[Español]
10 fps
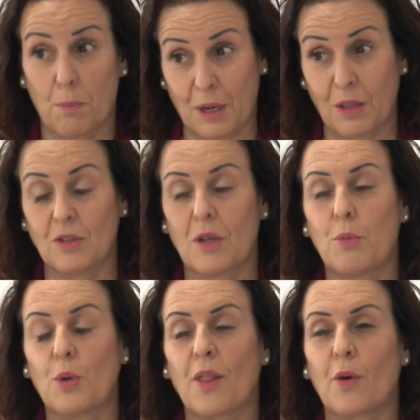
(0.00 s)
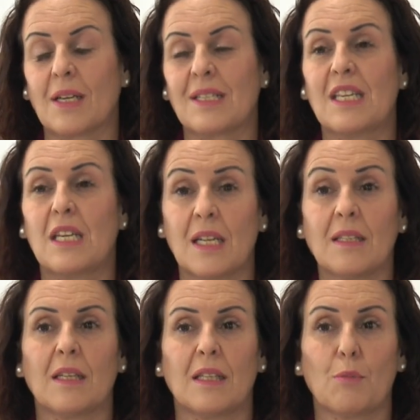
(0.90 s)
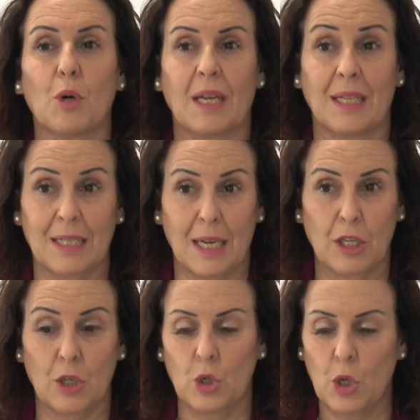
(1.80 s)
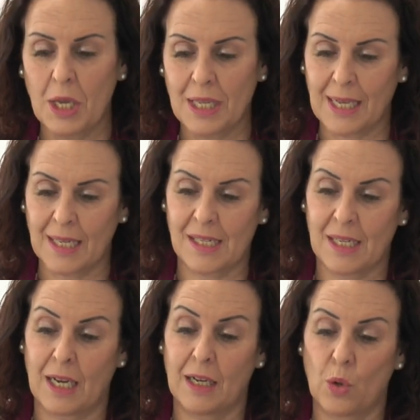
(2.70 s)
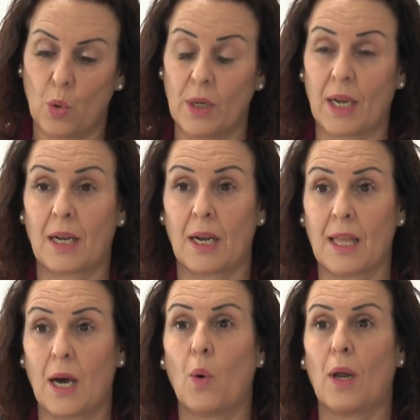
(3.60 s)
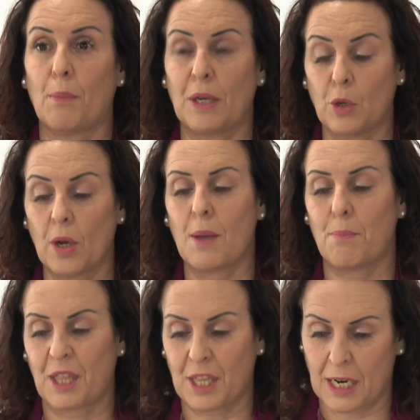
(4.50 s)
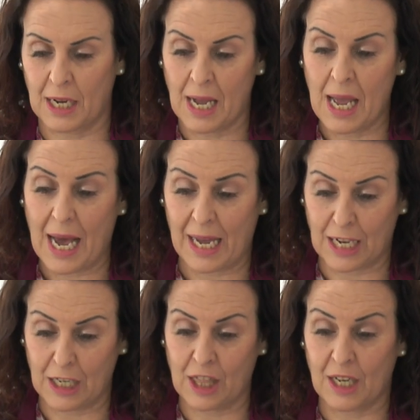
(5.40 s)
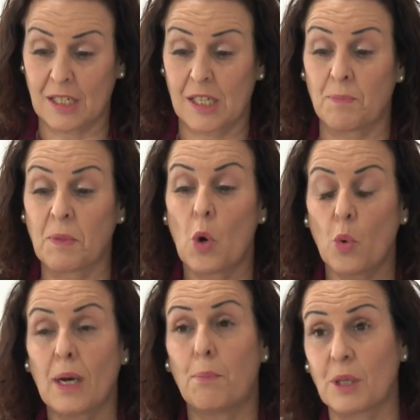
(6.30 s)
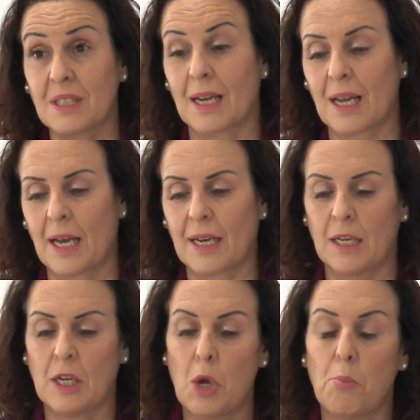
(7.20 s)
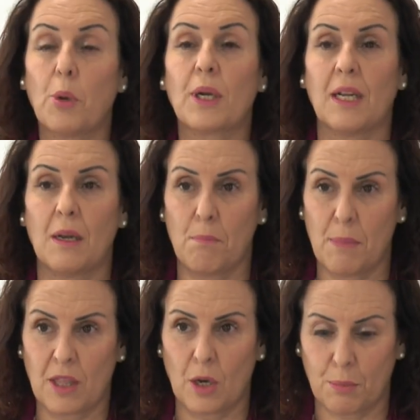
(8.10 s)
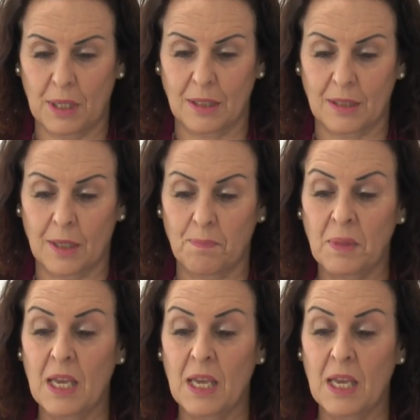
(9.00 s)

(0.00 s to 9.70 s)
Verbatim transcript: perdón, depuradoras y entendemos que este año ya serán una realidad o al menos empezarán a realizarse. Una apuesta clara por el medio ambiente.